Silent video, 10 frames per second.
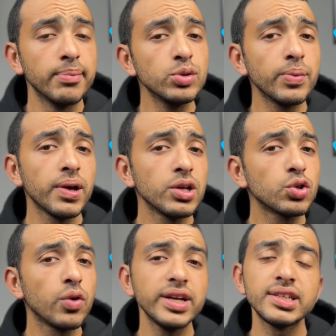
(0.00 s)
بموبايلات
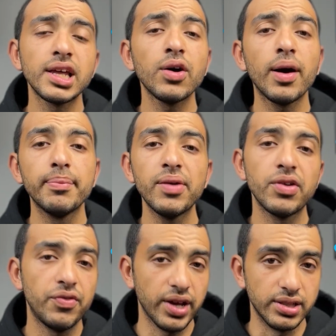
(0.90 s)
كويسة نوعا ما في
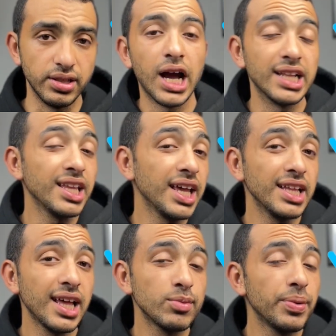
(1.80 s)
الفئة دي عندنا
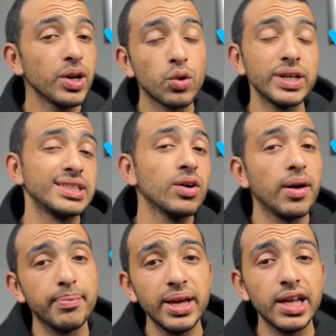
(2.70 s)
هنا موبايل كويس نوعا
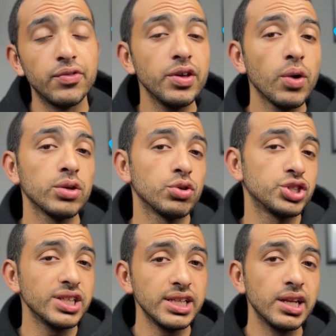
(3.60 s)
ما ال v
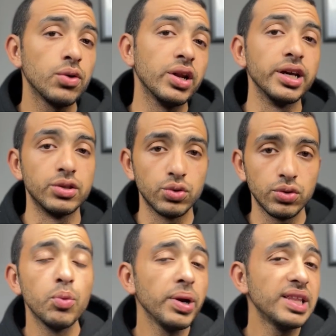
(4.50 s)
21 اي e لو لقيته
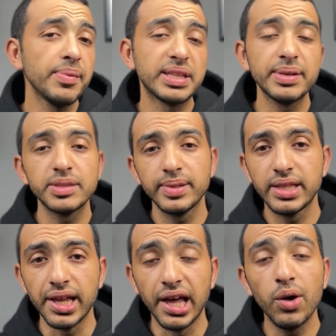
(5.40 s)
الموبايل ده بيتميز
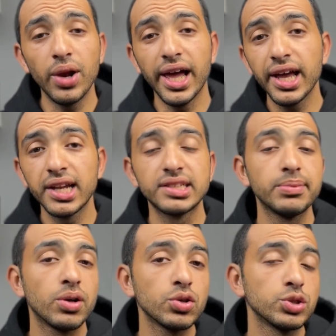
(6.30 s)
بالتالي اول حاجة السناب
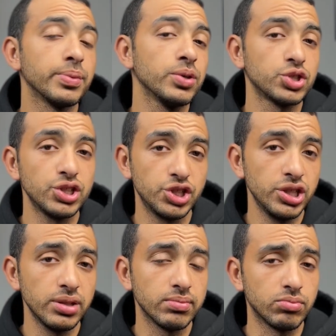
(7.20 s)
دراجون 720 جي